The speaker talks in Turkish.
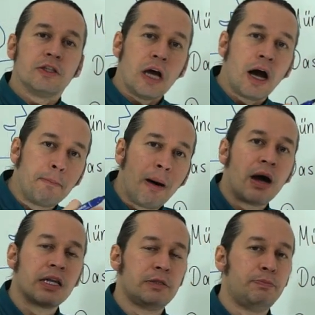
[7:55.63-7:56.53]
daha
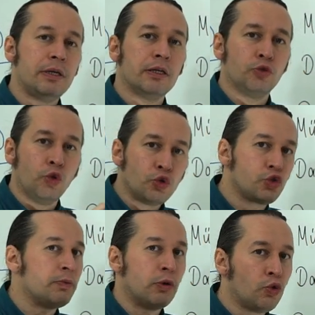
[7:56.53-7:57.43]
bariz bir
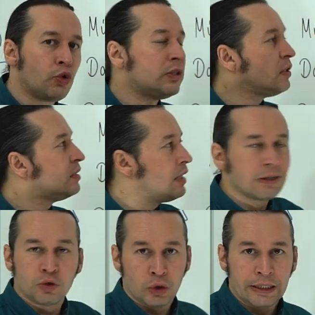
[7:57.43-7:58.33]
dönüşüme
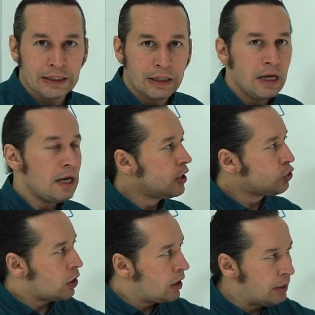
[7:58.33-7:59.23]
uğradığından dolayı
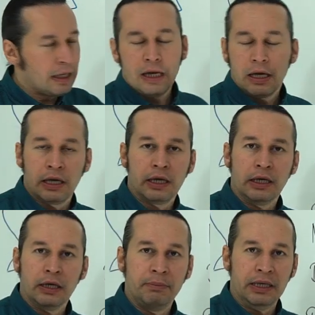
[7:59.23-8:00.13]
şöyle bir
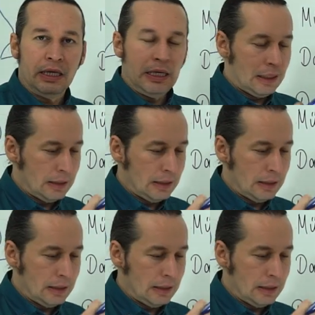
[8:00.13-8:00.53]
e, bir e,